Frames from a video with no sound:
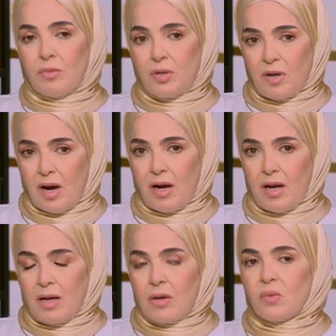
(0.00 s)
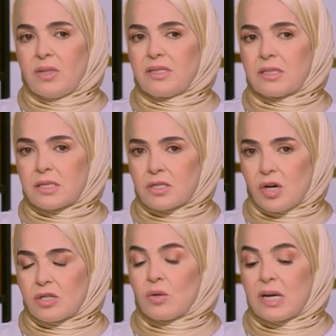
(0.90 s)
بالراحه وندرس
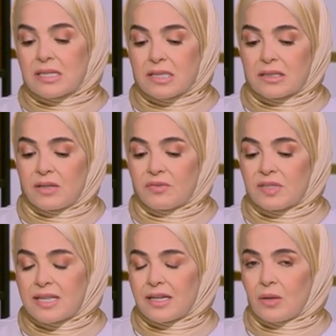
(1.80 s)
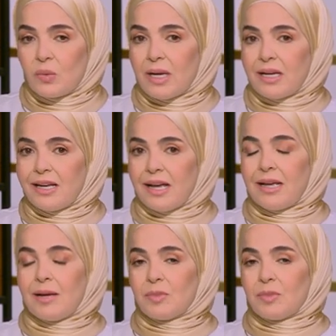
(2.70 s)
الشخص وخاصة في السنة الأولى اللي هي